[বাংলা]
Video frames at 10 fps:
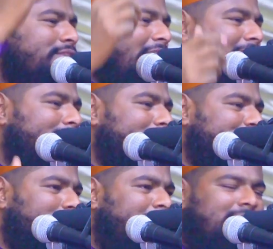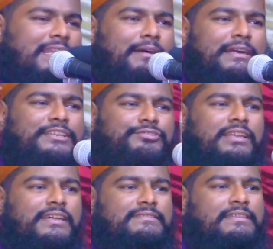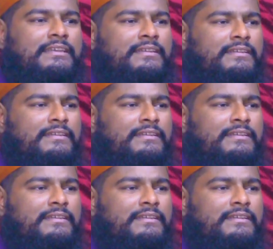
শুনাইলা বাবা সুবহানাল্লাহ আল্লাহ মারিয়ে চলে যাচ্ছে